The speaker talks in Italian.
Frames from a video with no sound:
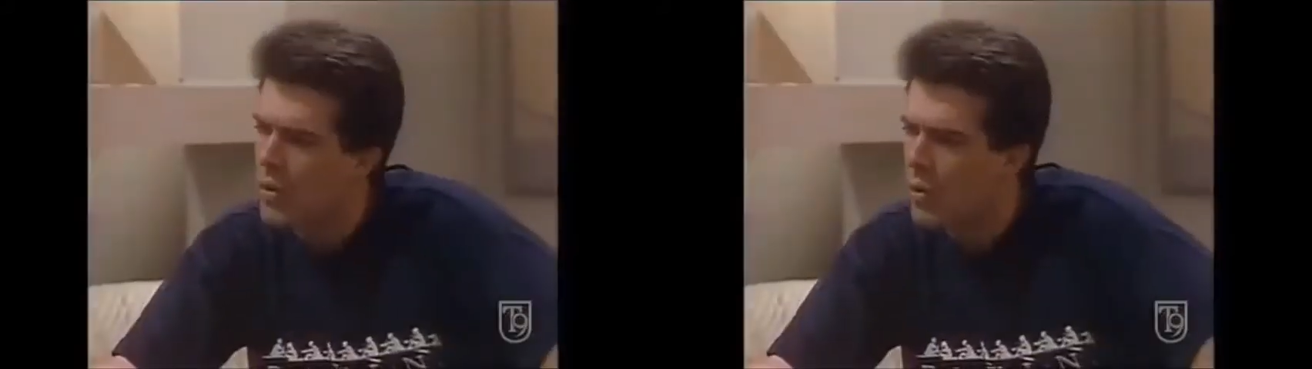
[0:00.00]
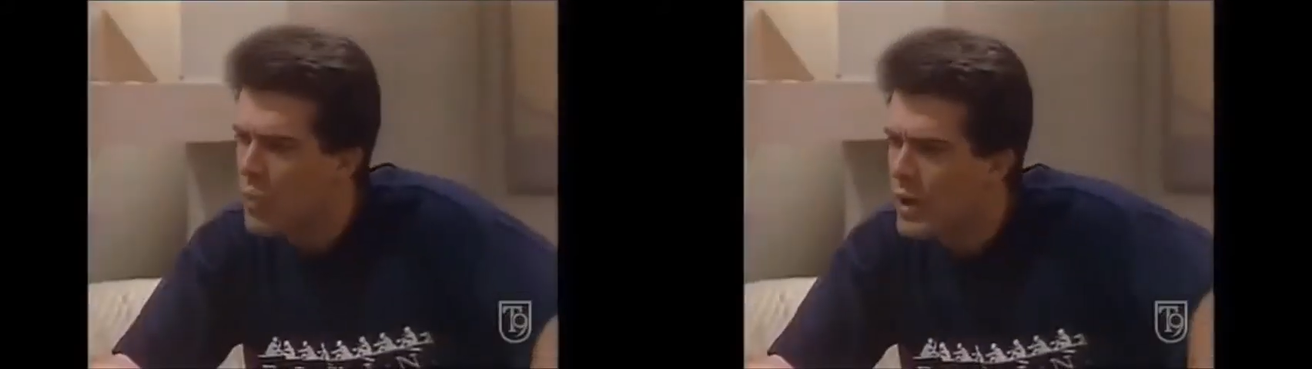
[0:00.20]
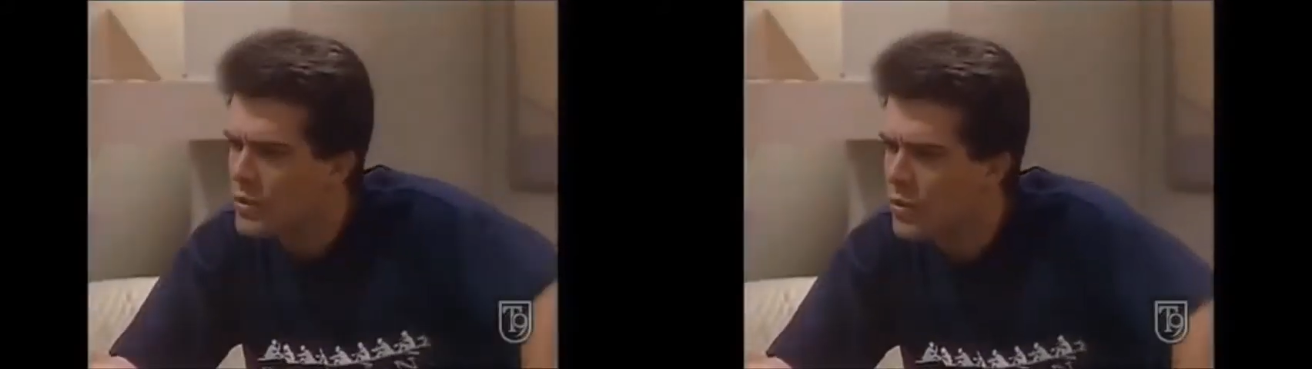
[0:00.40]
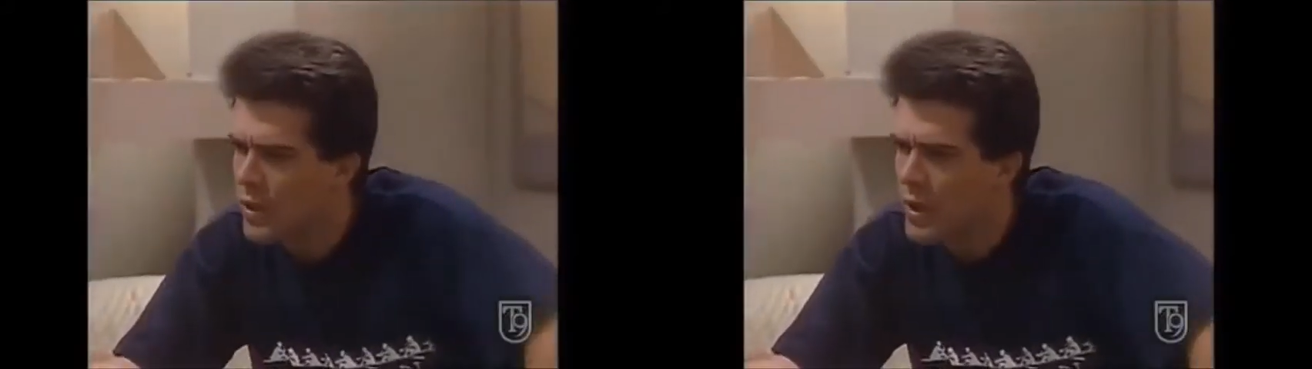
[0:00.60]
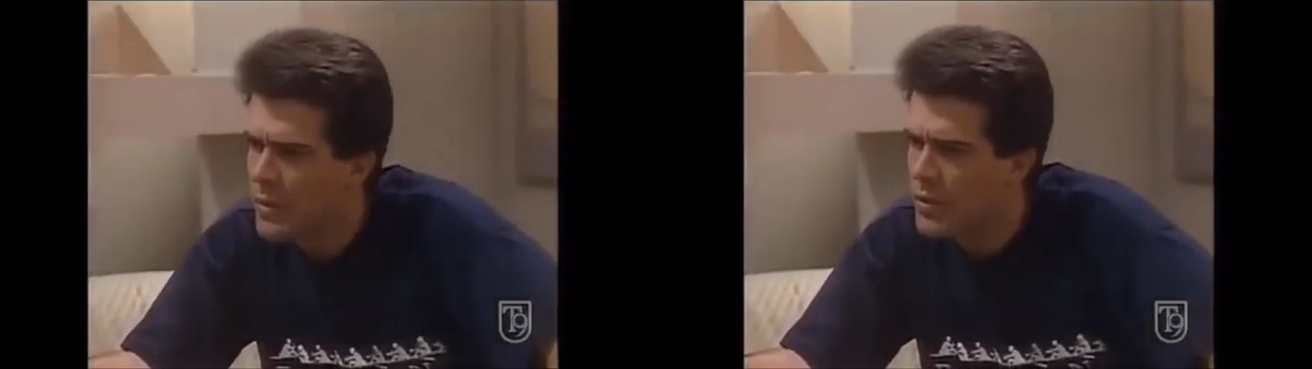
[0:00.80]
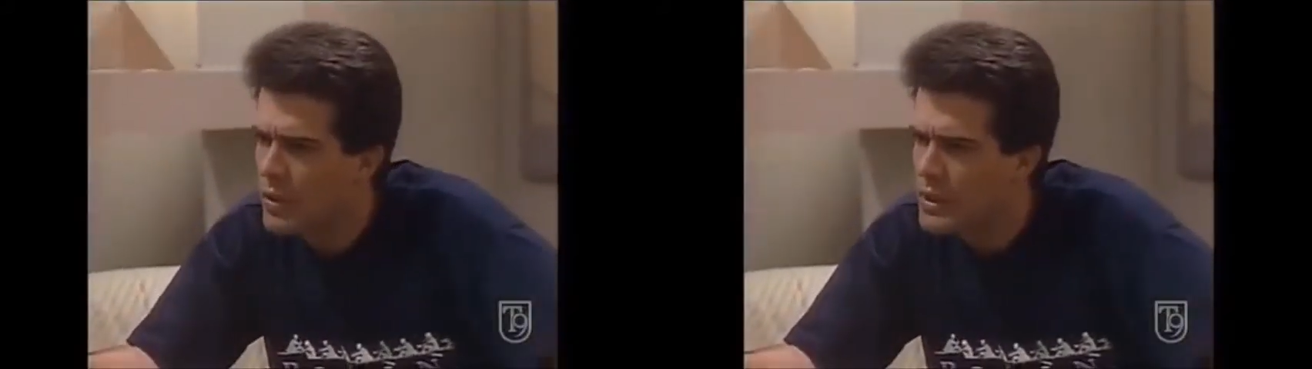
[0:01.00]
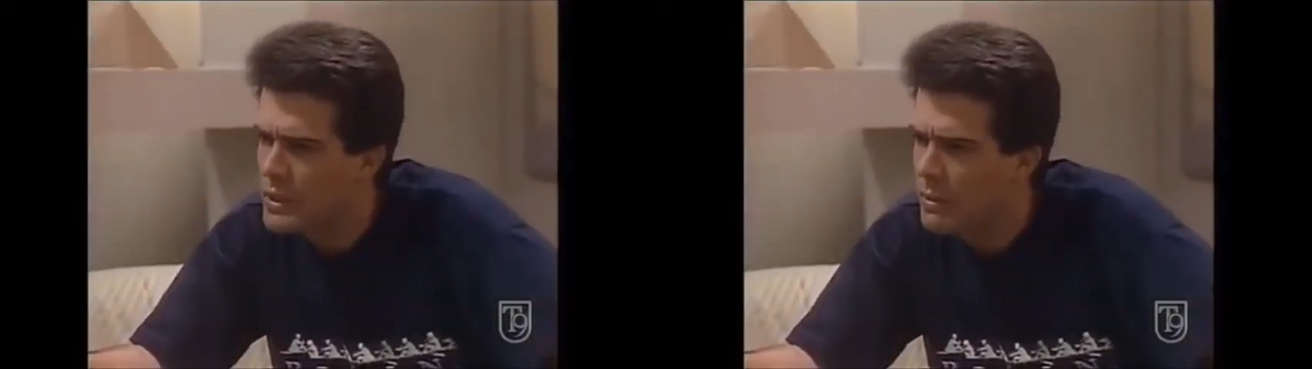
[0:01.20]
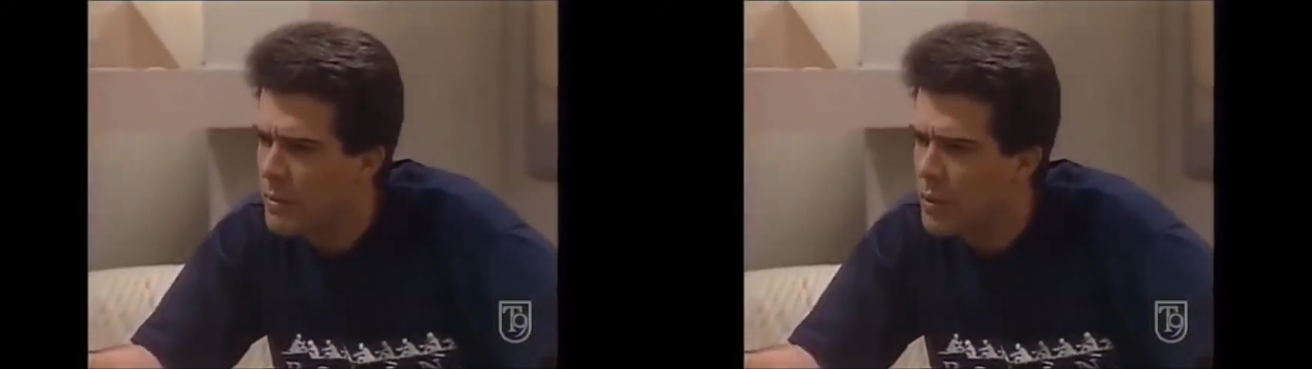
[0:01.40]
Come sarebbe a dire che
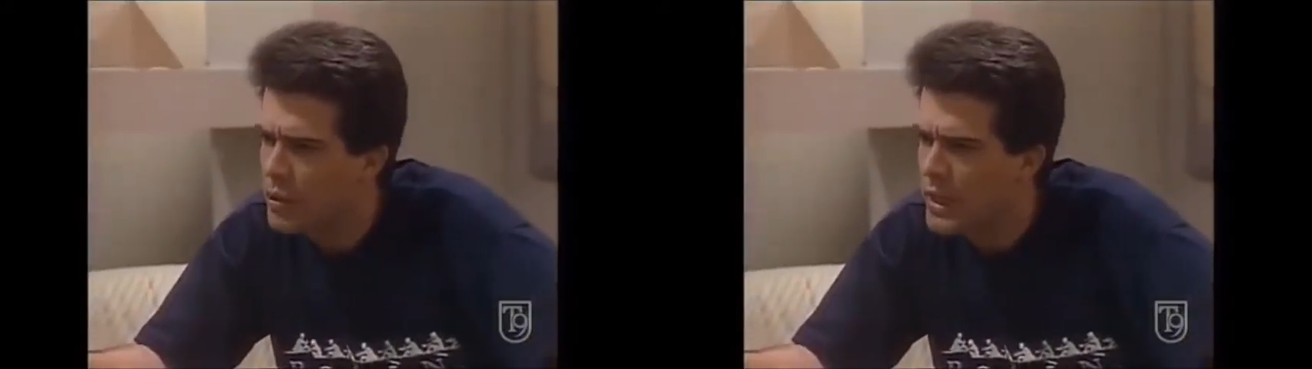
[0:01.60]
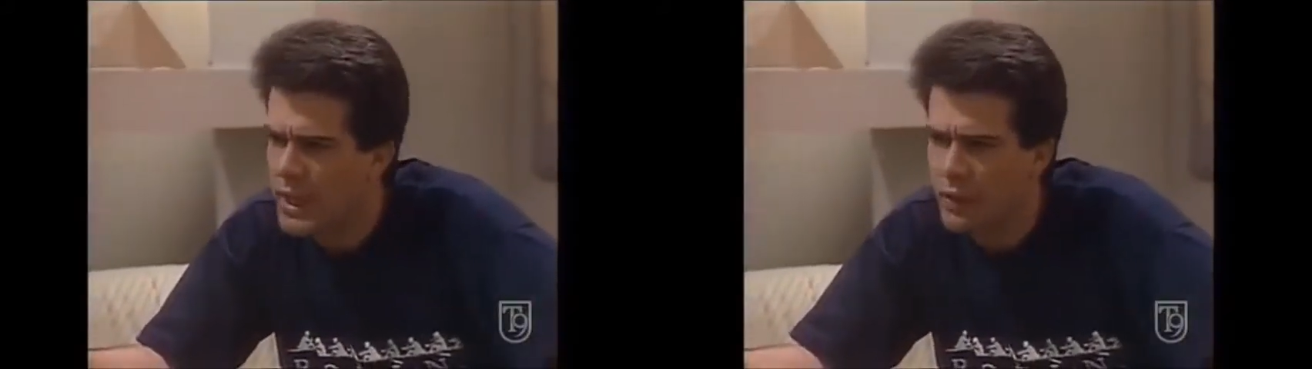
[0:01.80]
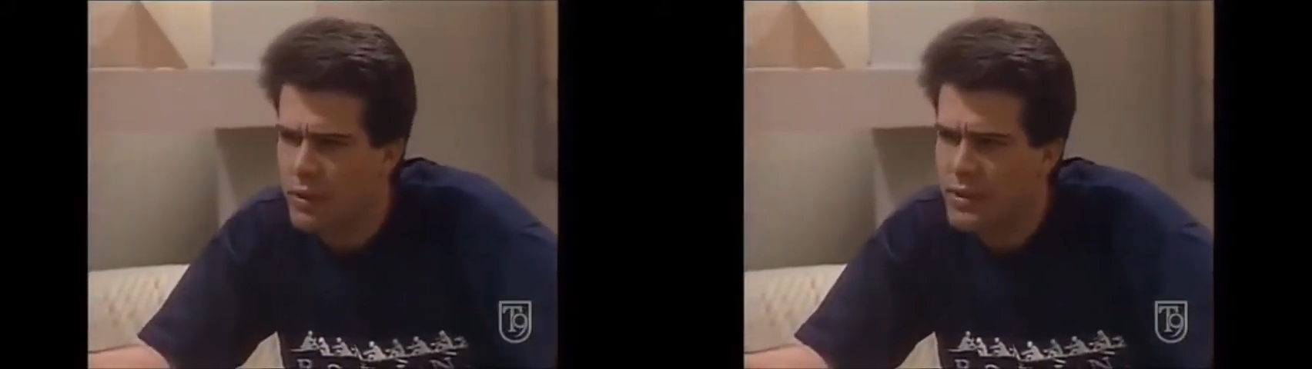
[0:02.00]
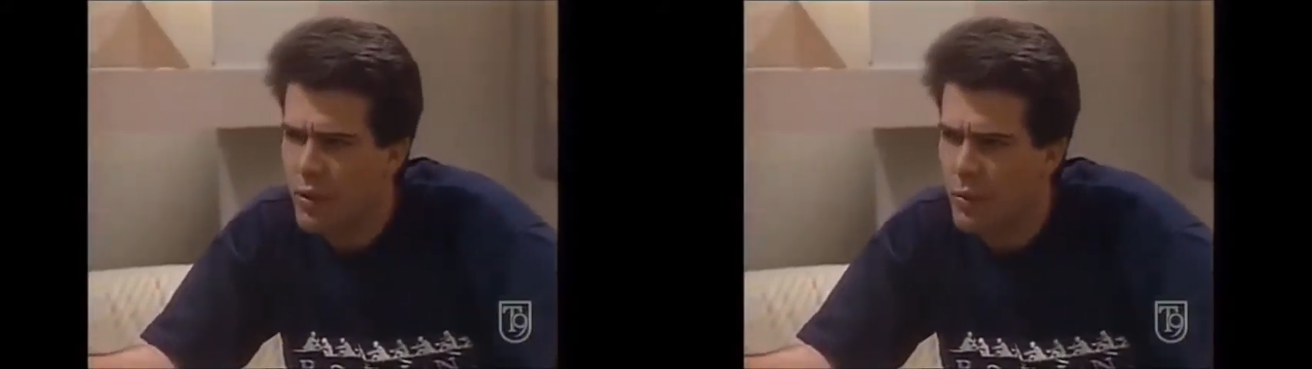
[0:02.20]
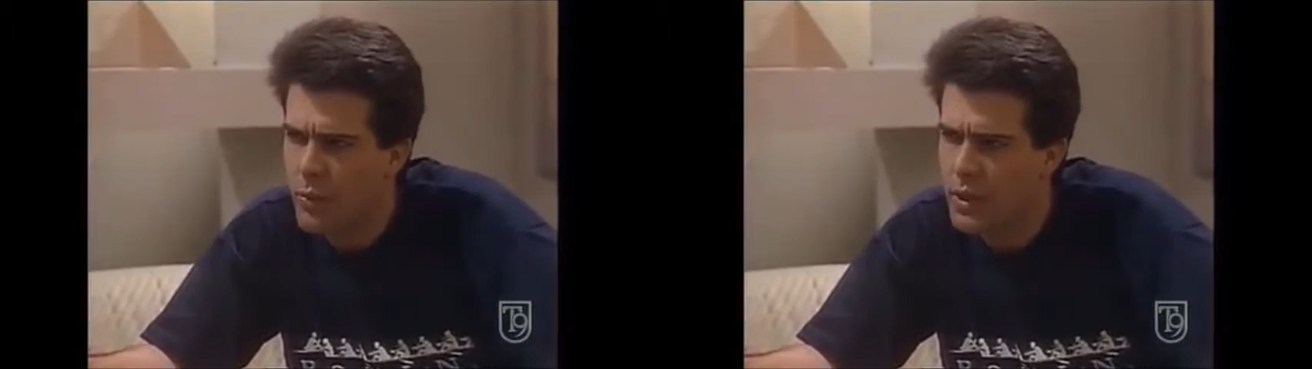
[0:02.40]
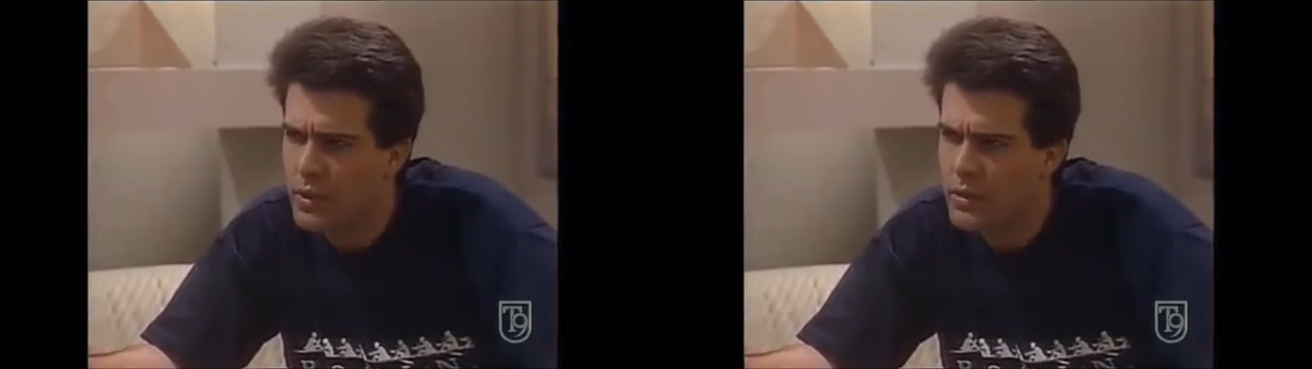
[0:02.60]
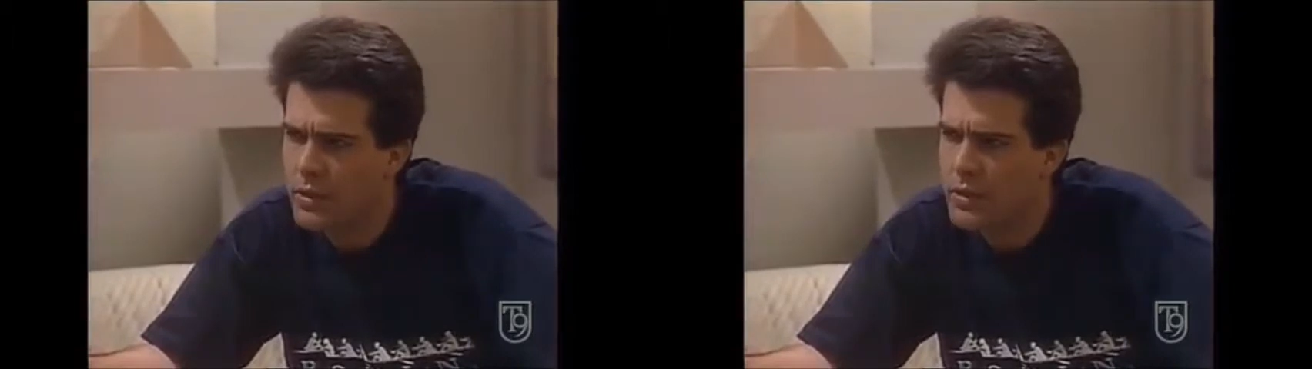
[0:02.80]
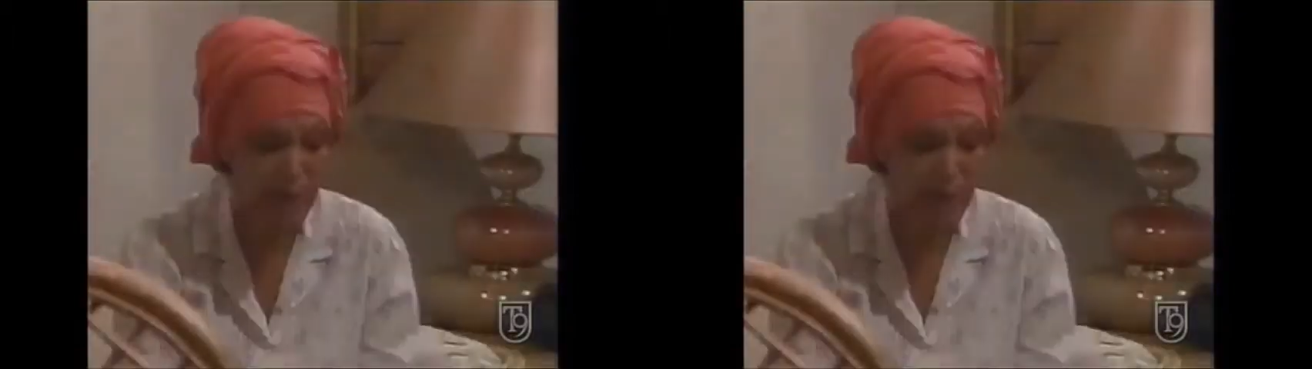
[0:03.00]
Marina stava proteggendo quell'uomo?